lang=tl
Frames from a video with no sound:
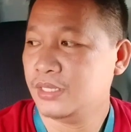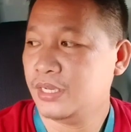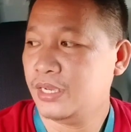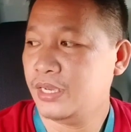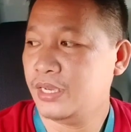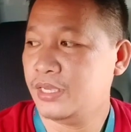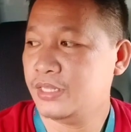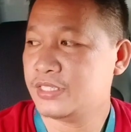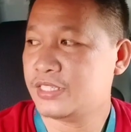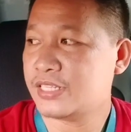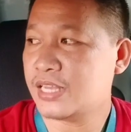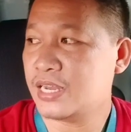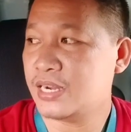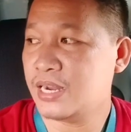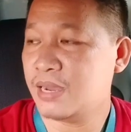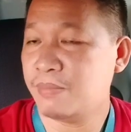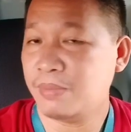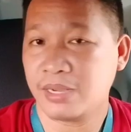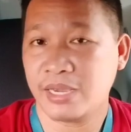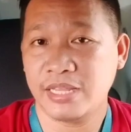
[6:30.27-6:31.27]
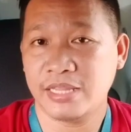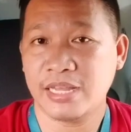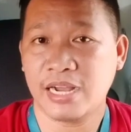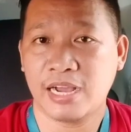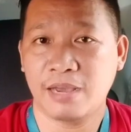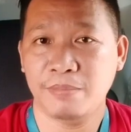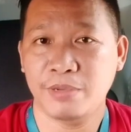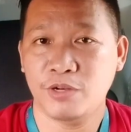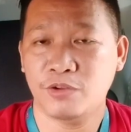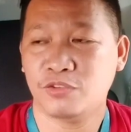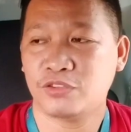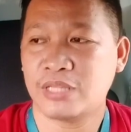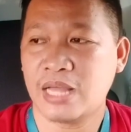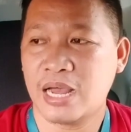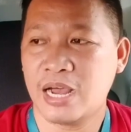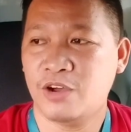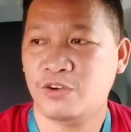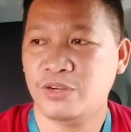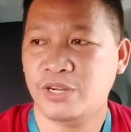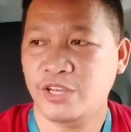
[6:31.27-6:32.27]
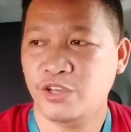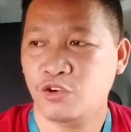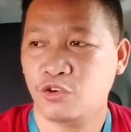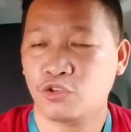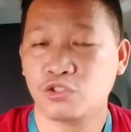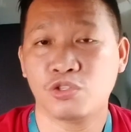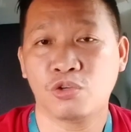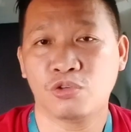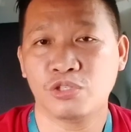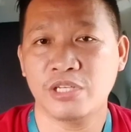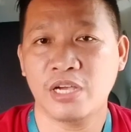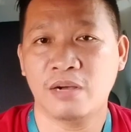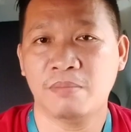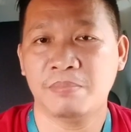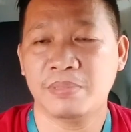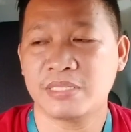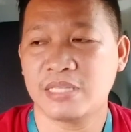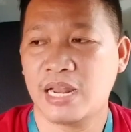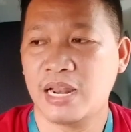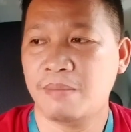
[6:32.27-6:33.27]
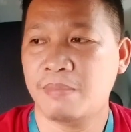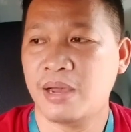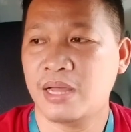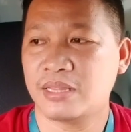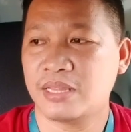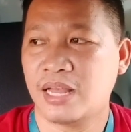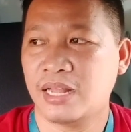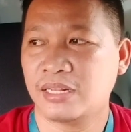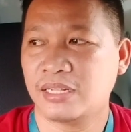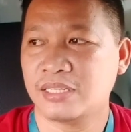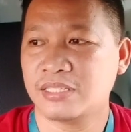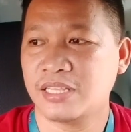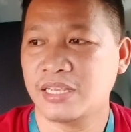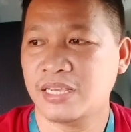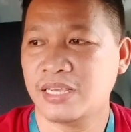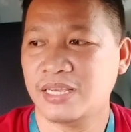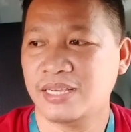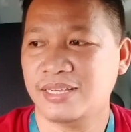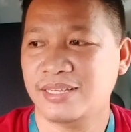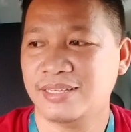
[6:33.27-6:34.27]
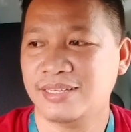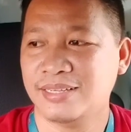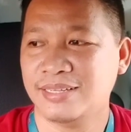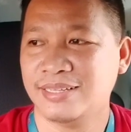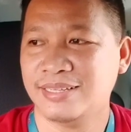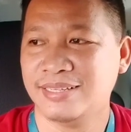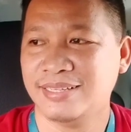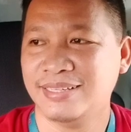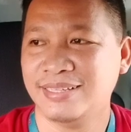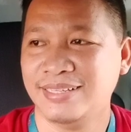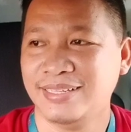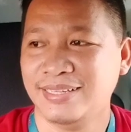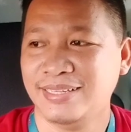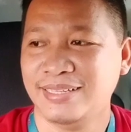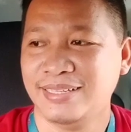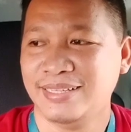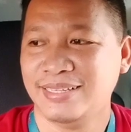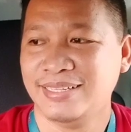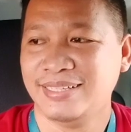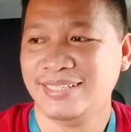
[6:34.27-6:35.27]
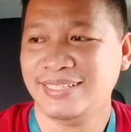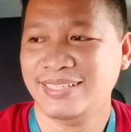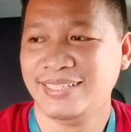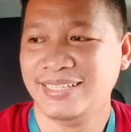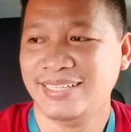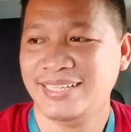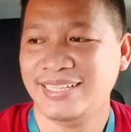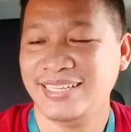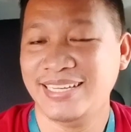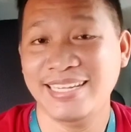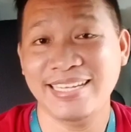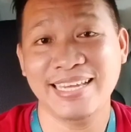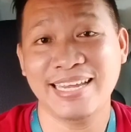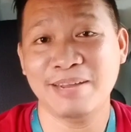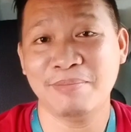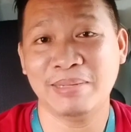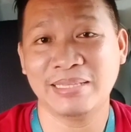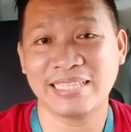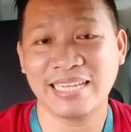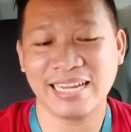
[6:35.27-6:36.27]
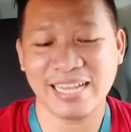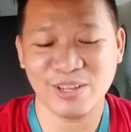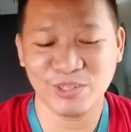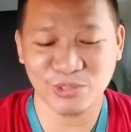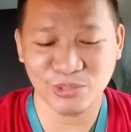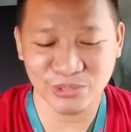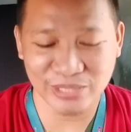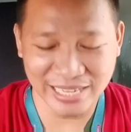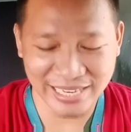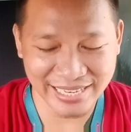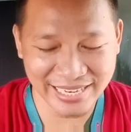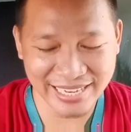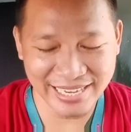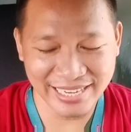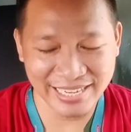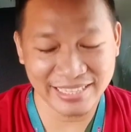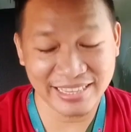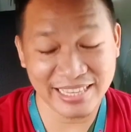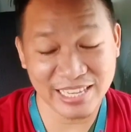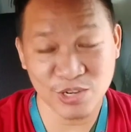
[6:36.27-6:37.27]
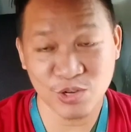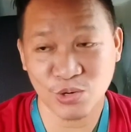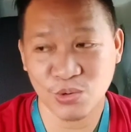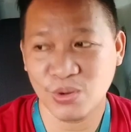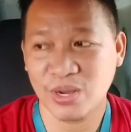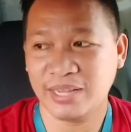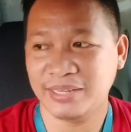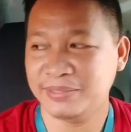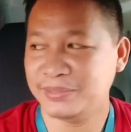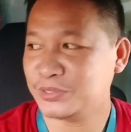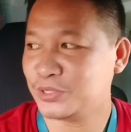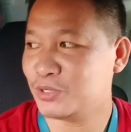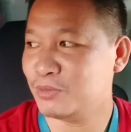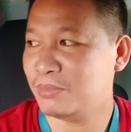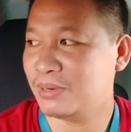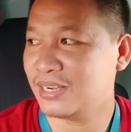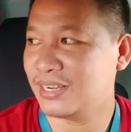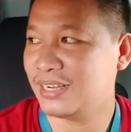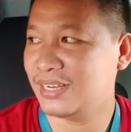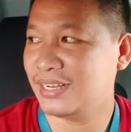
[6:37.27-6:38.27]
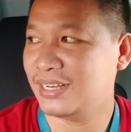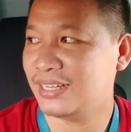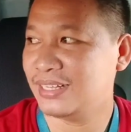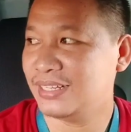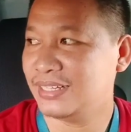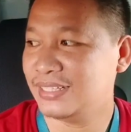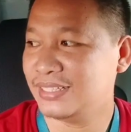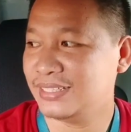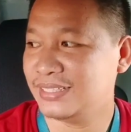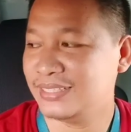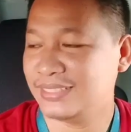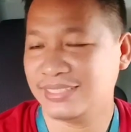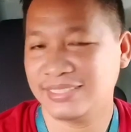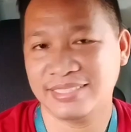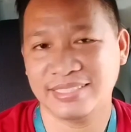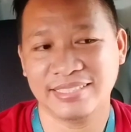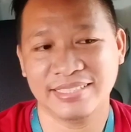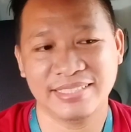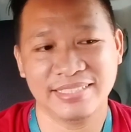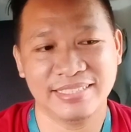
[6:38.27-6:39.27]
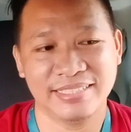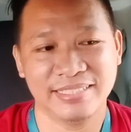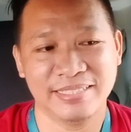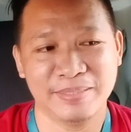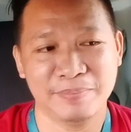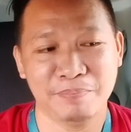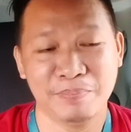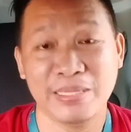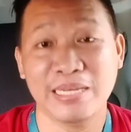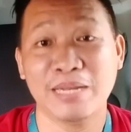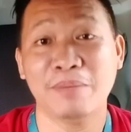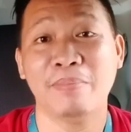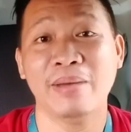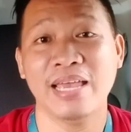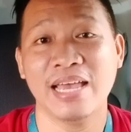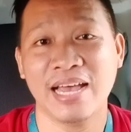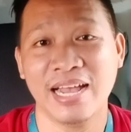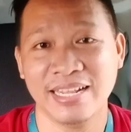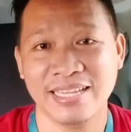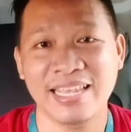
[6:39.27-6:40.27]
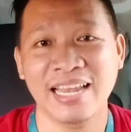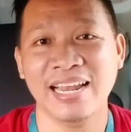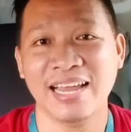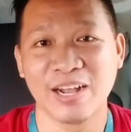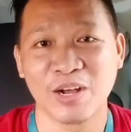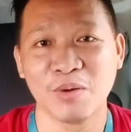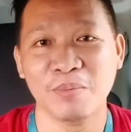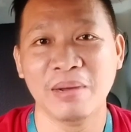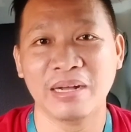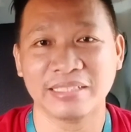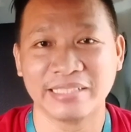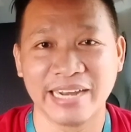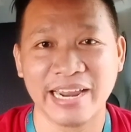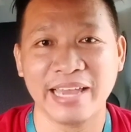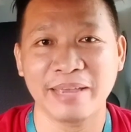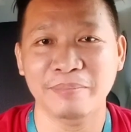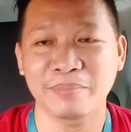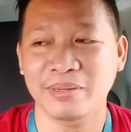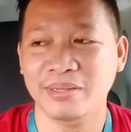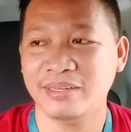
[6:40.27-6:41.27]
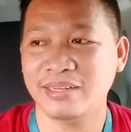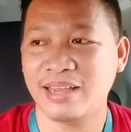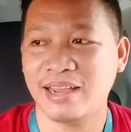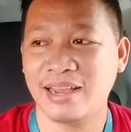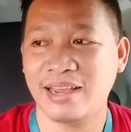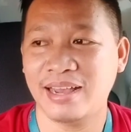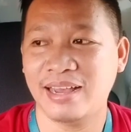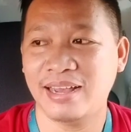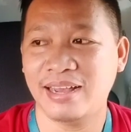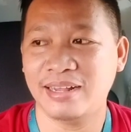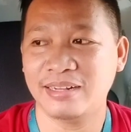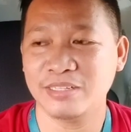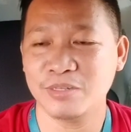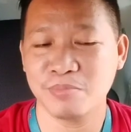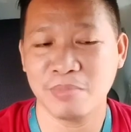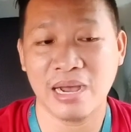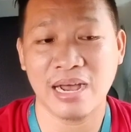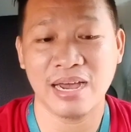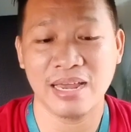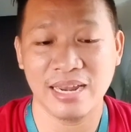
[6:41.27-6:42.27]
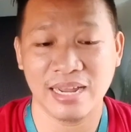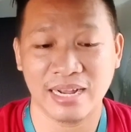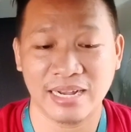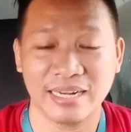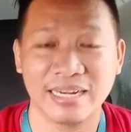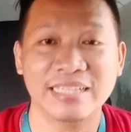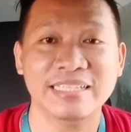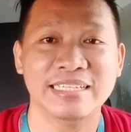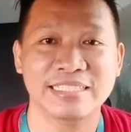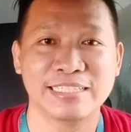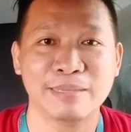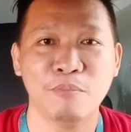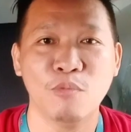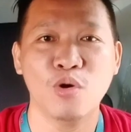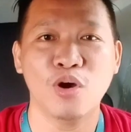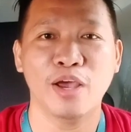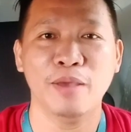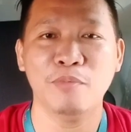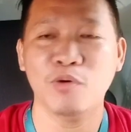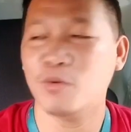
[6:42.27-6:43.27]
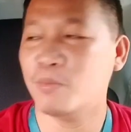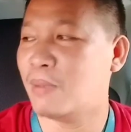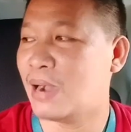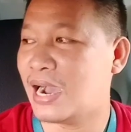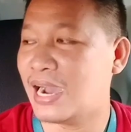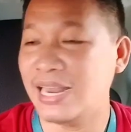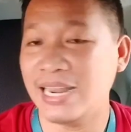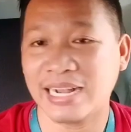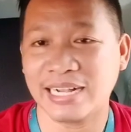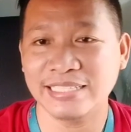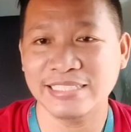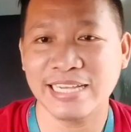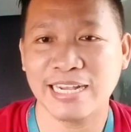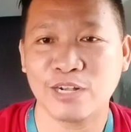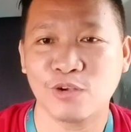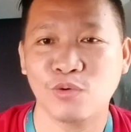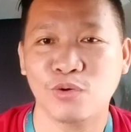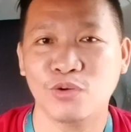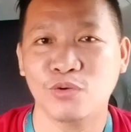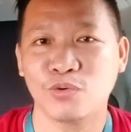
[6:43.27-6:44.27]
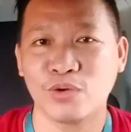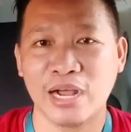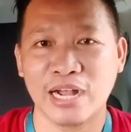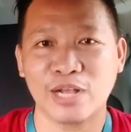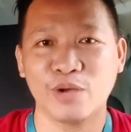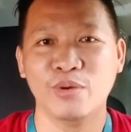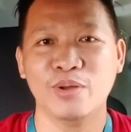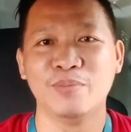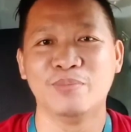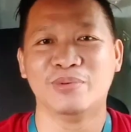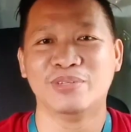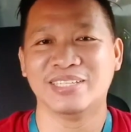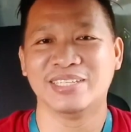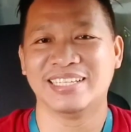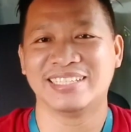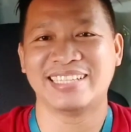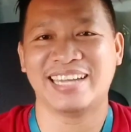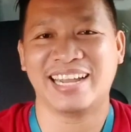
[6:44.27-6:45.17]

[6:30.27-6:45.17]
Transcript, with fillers: and sana magkita kami nung tao na yun gusto ko siyang pasalamatan kasi hindi niya naman talaga totally tinuruan kumbaga pinabayaan ka lang ako mag-drive na ano, bahala ka na dyan sa buhay mo bahala ka dyan kung anong gagawin mo